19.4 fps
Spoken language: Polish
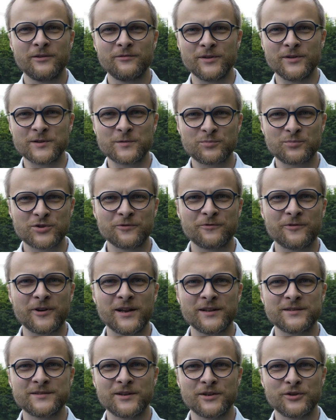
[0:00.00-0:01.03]
Więc
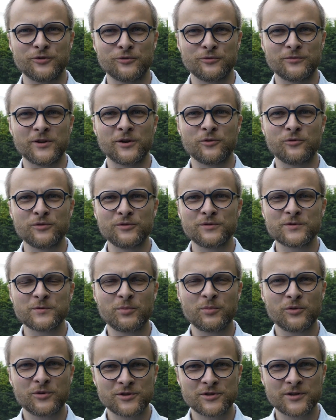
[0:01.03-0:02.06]
przywraca ją na łono
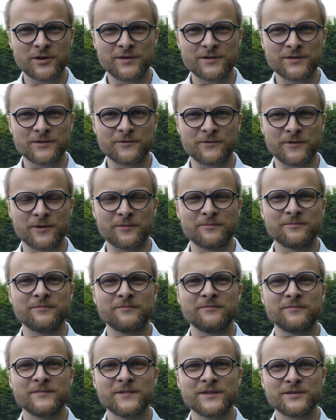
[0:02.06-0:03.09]
społeczeństwa.
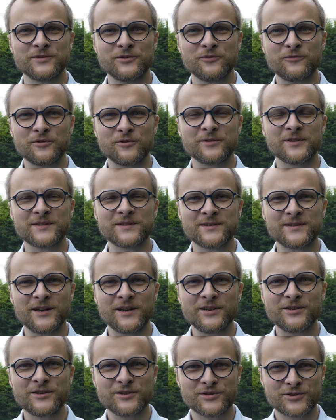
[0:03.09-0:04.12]
Znowu ona
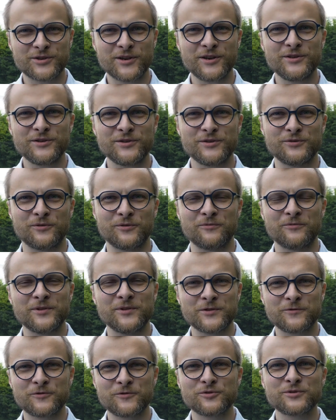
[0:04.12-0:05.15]
staje się częścią,
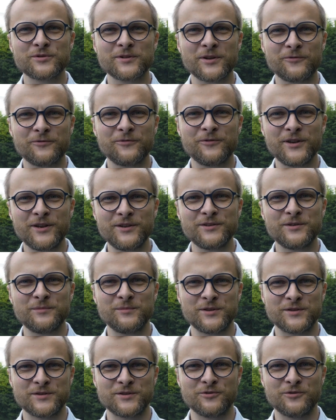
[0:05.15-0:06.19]
jest włączona w więzi
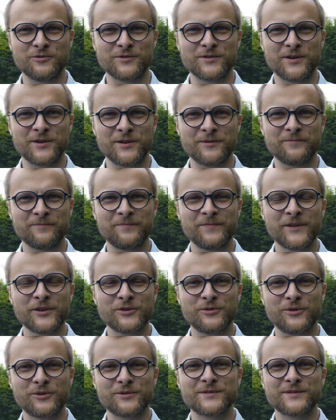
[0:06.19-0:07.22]
międzyludzkie,
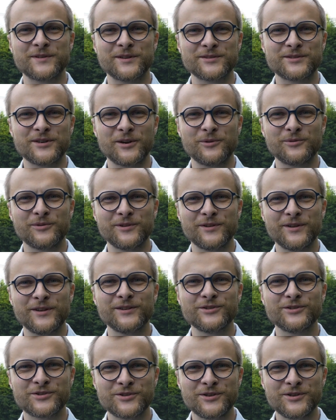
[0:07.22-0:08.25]
które oznaczały
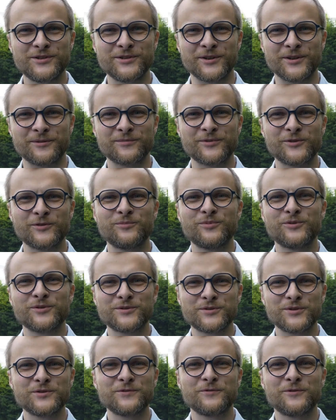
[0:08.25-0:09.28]
życie. To było
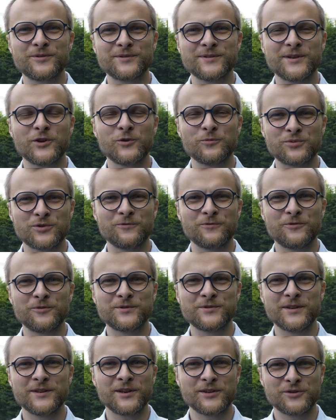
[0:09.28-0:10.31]
coś w rodzaju
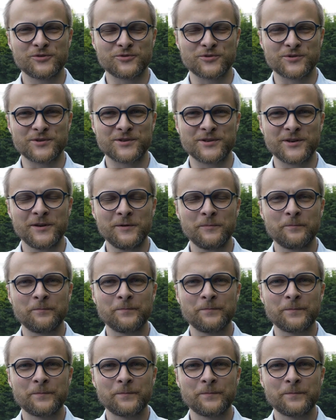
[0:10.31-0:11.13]
przywrócenia do życia.